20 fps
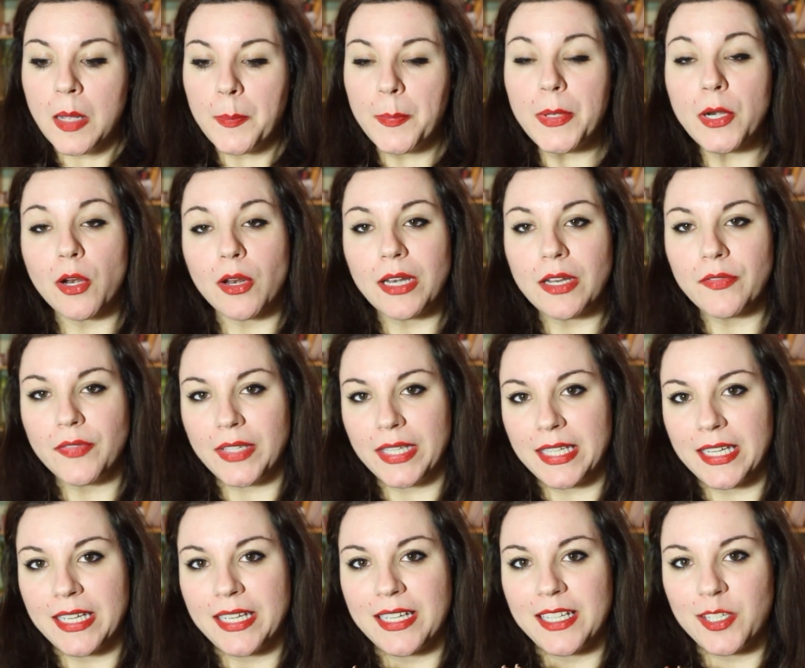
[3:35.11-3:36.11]
però alla
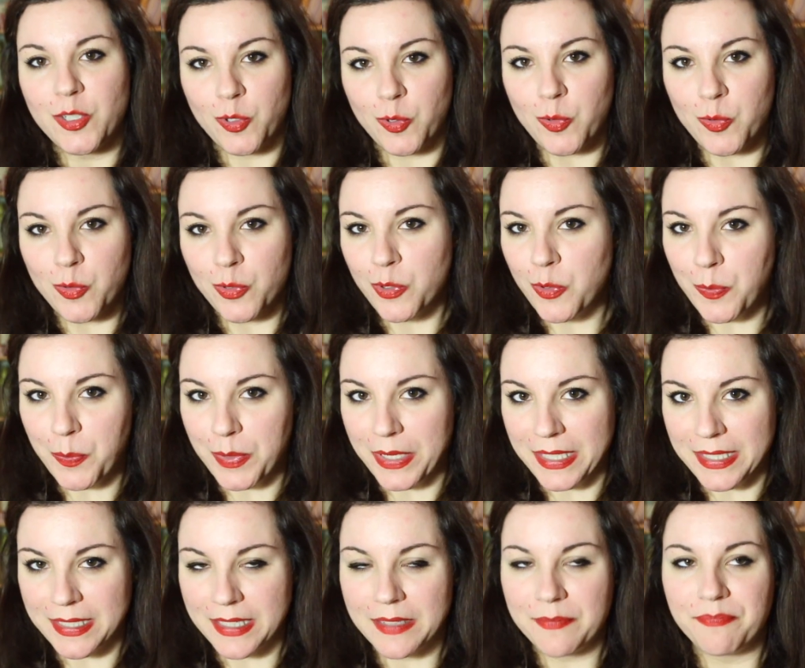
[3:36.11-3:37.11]
fine non, non le ho
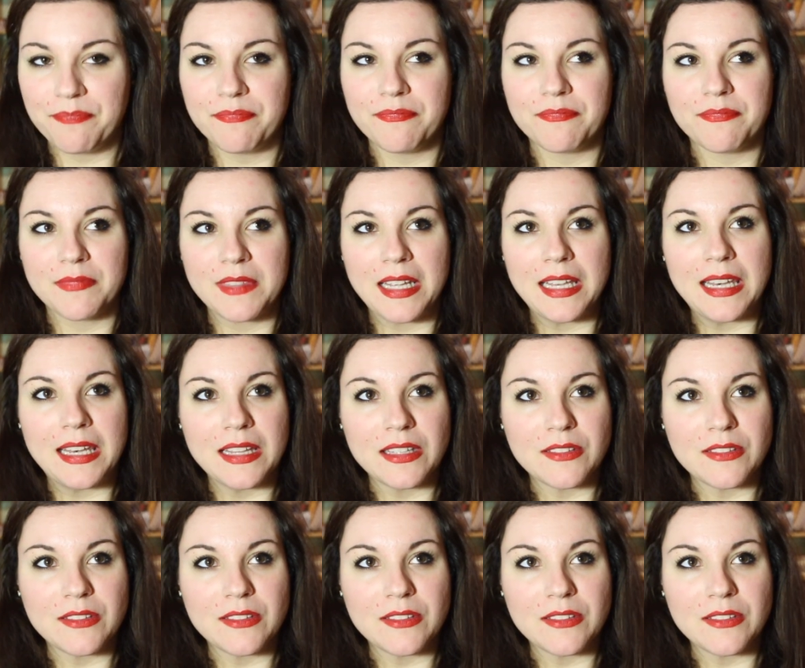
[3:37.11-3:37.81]
prese mm,